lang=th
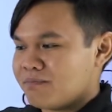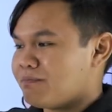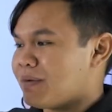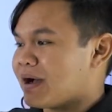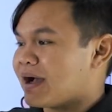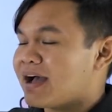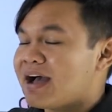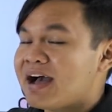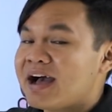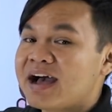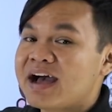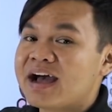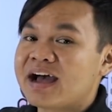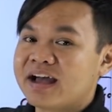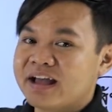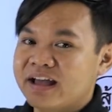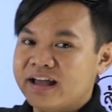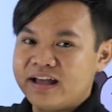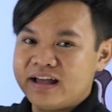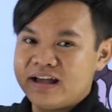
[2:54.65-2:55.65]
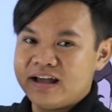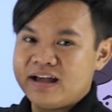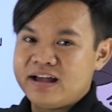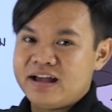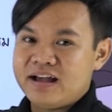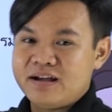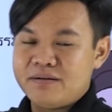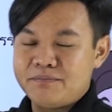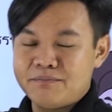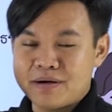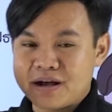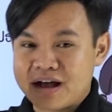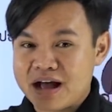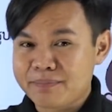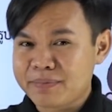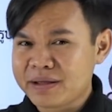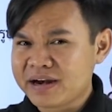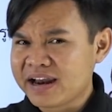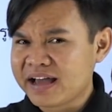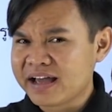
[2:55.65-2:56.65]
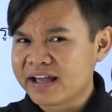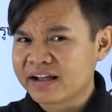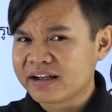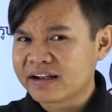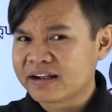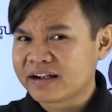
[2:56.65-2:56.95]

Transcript: ปากกาเป็นอะไร